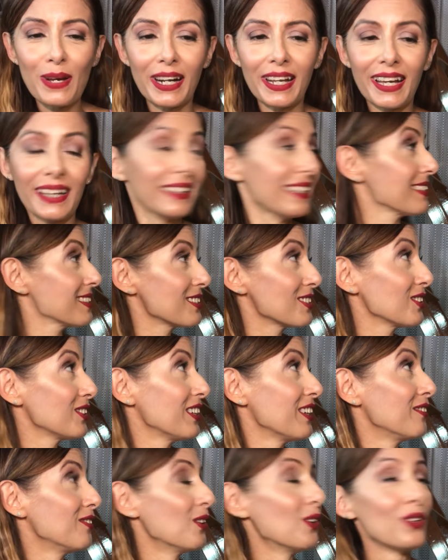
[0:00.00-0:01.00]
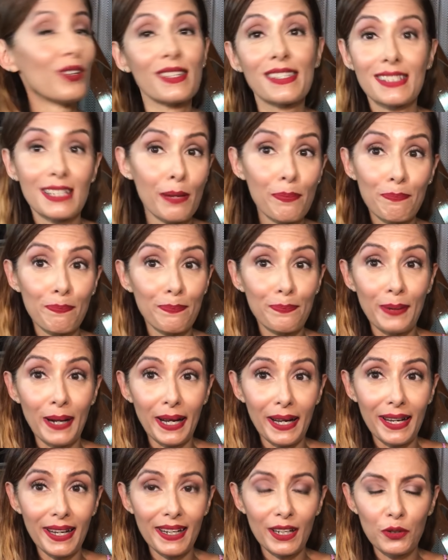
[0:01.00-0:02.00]
perché adesso devo
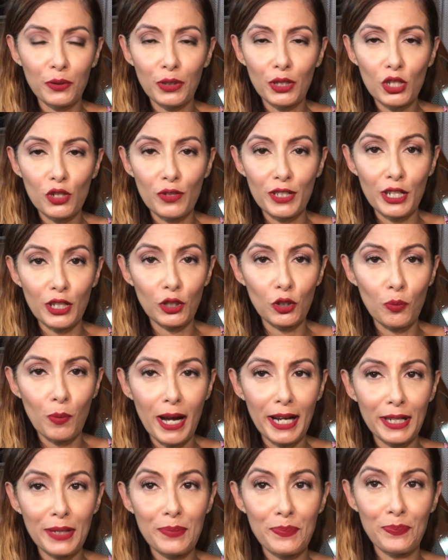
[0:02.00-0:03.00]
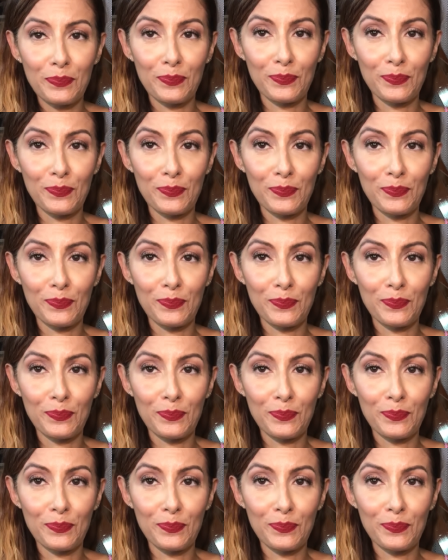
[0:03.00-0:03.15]
scappare, quindi ci vediamo domani.